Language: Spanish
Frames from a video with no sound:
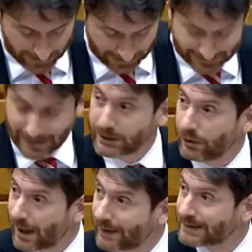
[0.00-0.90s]
estas
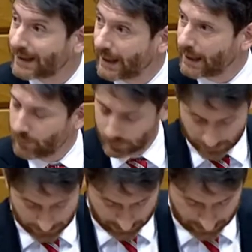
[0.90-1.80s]
ciudades que queremos,
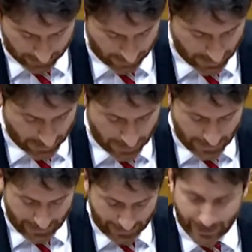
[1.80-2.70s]

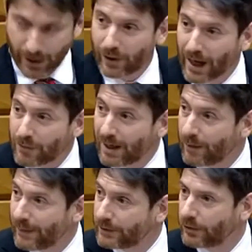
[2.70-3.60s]
creo que hay un
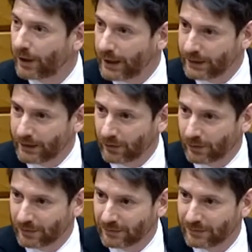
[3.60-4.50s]
elemento
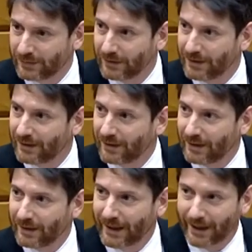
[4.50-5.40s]
crítico,
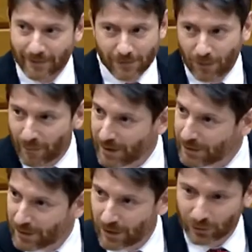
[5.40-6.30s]
que lo han
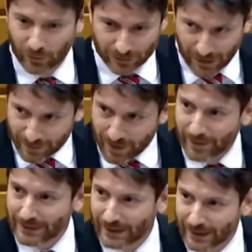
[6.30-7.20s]
mencionado todos, la
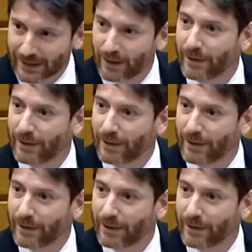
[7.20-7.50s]
vicepresidenta, el